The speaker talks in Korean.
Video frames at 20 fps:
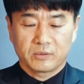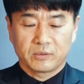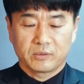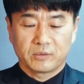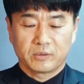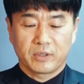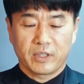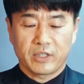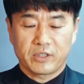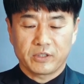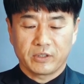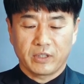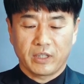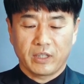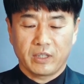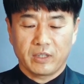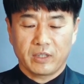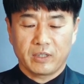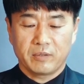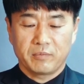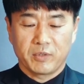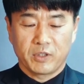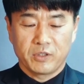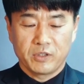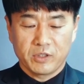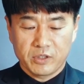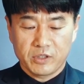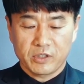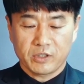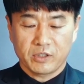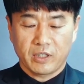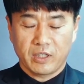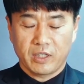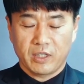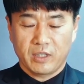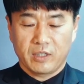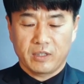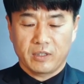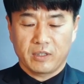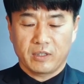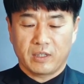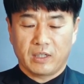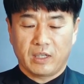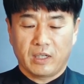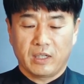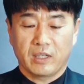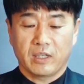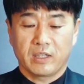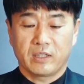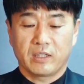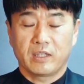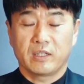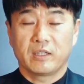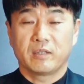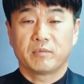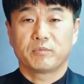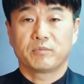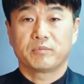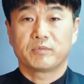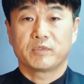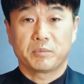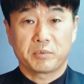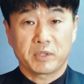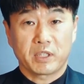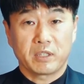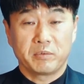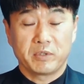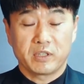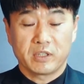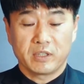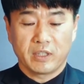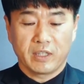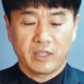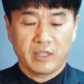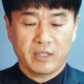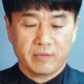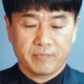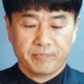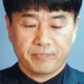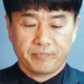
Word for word: 오래전에 한 몇 년 전에 알게 된 집사님이신데